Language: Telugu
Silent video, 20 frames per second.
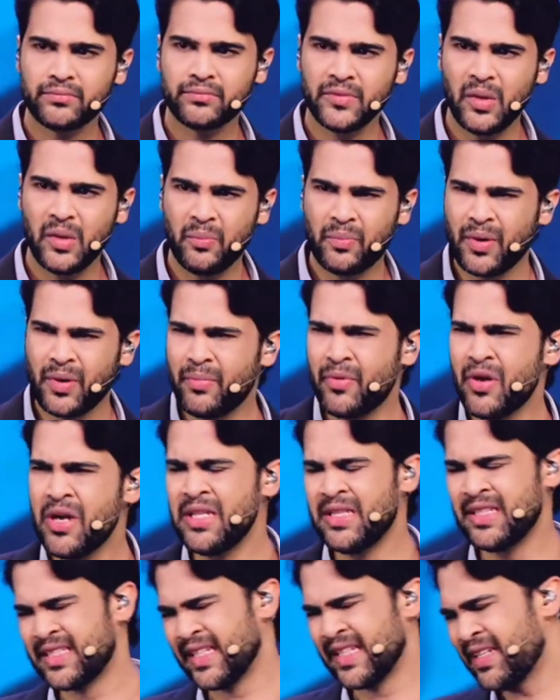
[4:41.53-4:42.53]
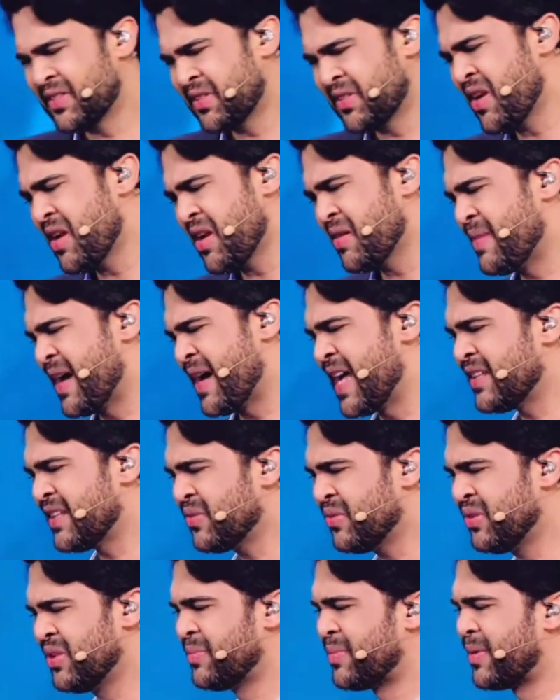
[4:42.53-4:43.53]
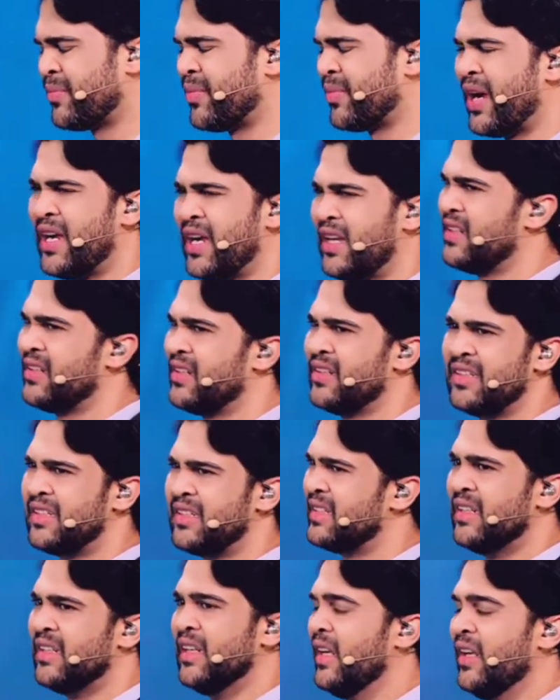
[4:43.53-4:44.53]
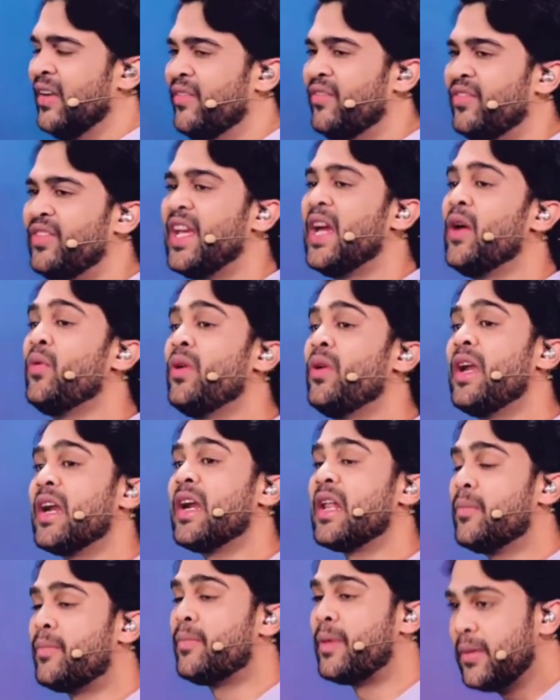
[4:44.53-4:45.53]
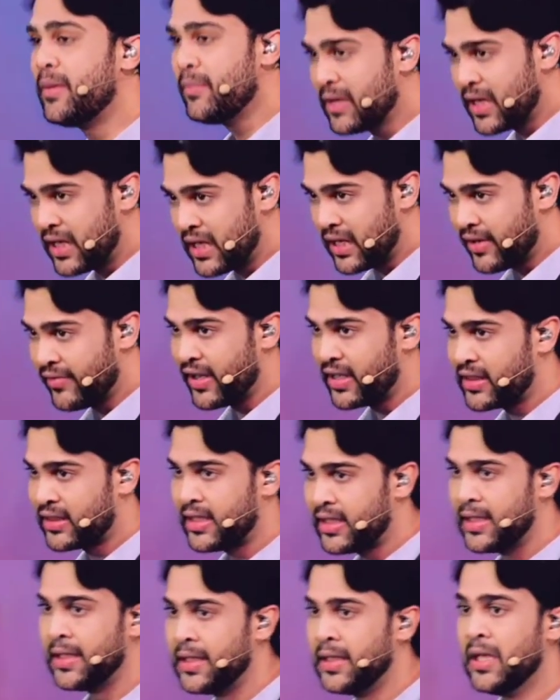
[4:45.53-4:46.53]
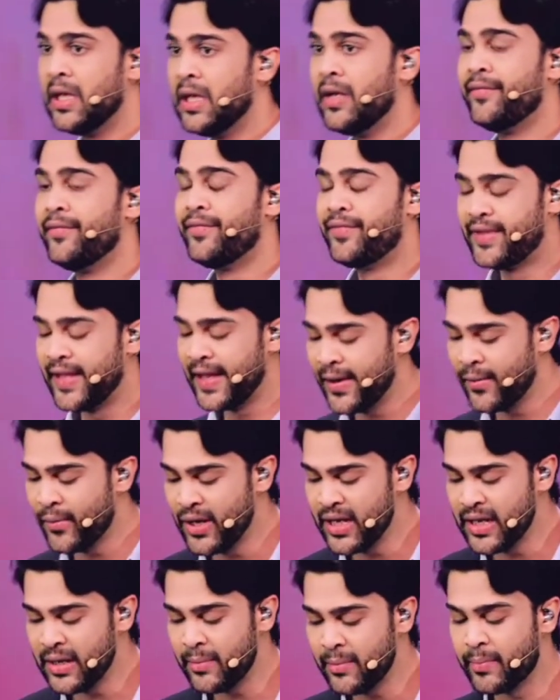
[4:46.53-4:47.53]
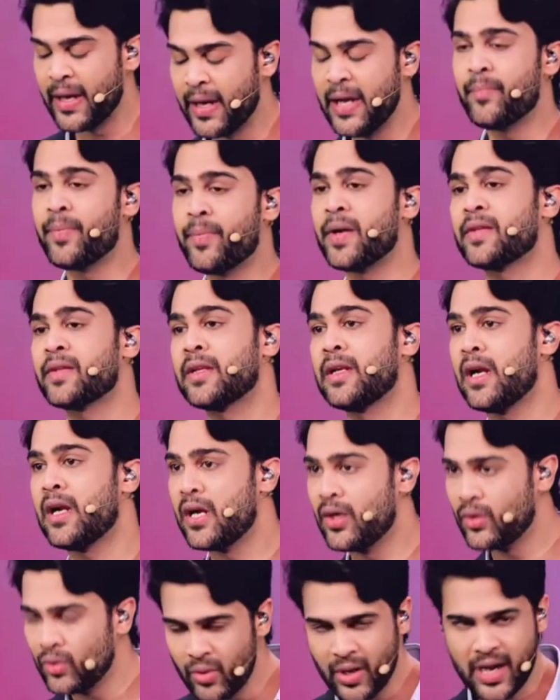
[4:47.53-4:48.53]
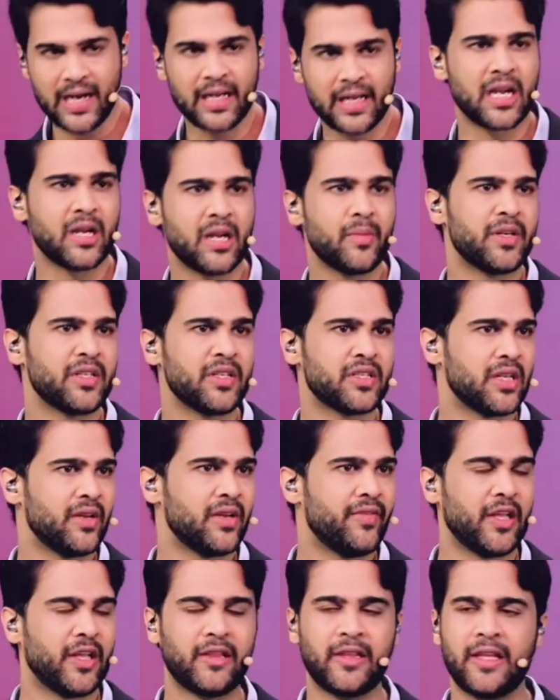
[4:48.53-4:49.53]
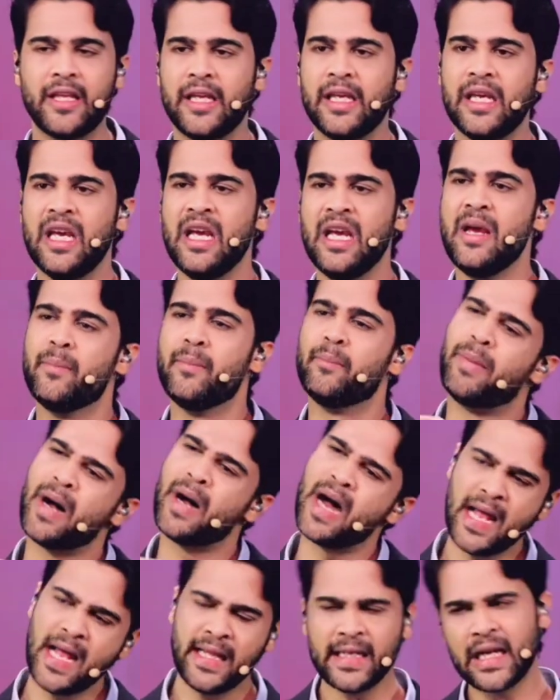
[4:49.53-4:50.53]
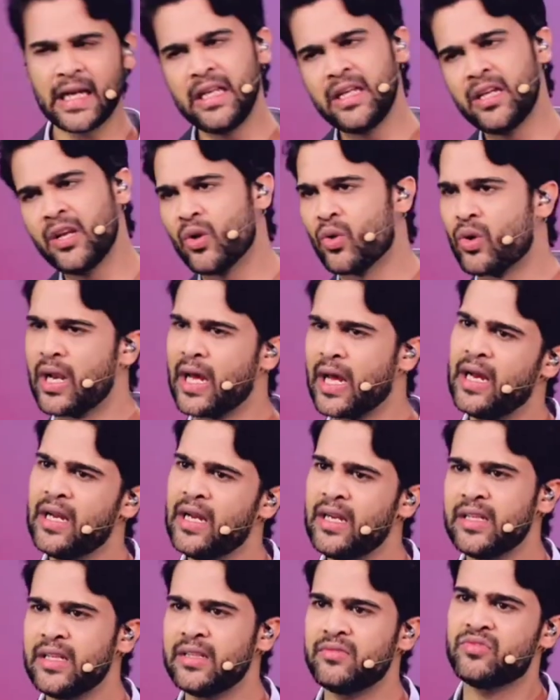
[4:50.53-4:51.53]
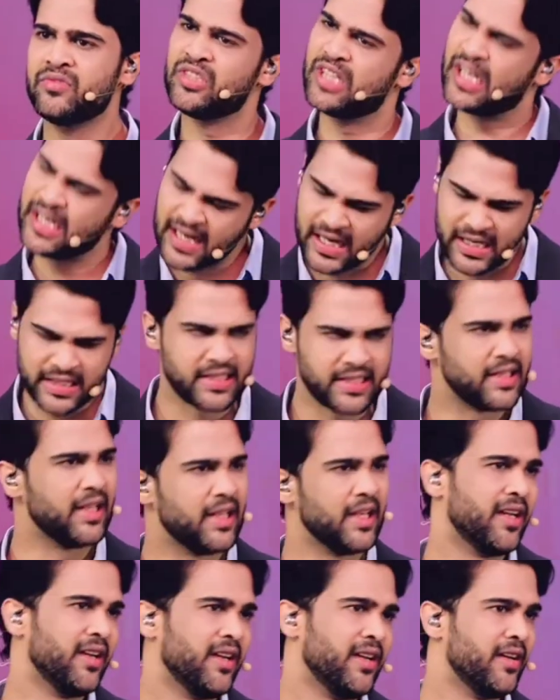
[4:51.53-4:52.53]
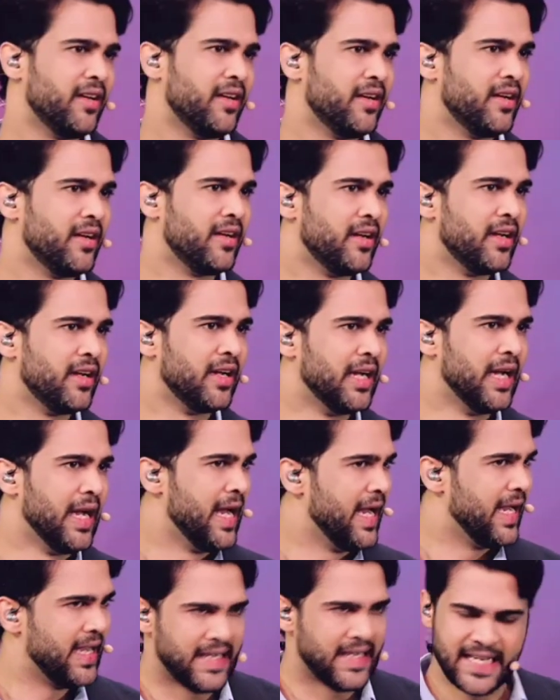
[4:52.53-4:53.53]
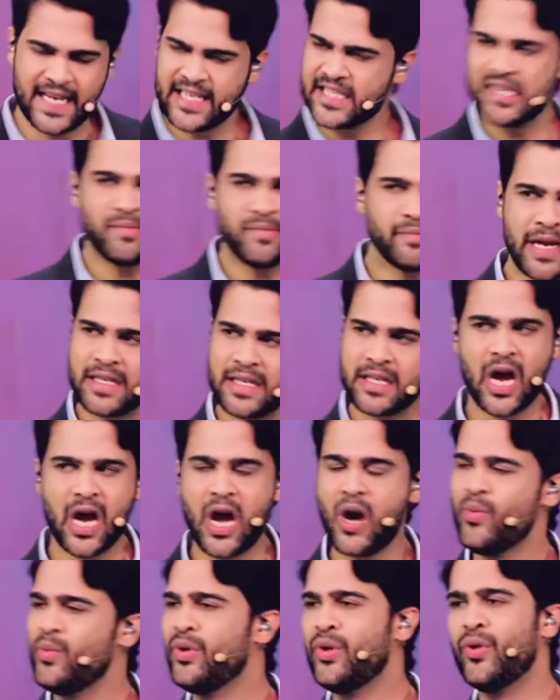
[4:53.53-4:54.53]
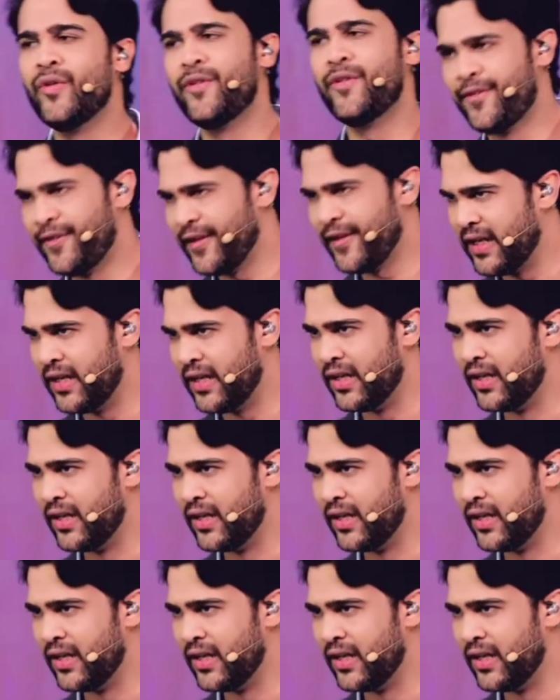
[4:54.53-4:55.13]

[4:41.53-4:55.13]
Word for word: ప్రభా ఇది చేస్తా నాకు బాధ కొంది ప్రభా దేవుని ఎడల భయం కలిగిన వ్యక్తి దేవునికి భయపడుతున్నాడు అని కనబరుస్తున్న వ్యక్తి బాధ కలిగినా కూడా చేయాల్సిందే ఇట్ డజంట్ మ్యాటర్ హౌ యూ ఫీల్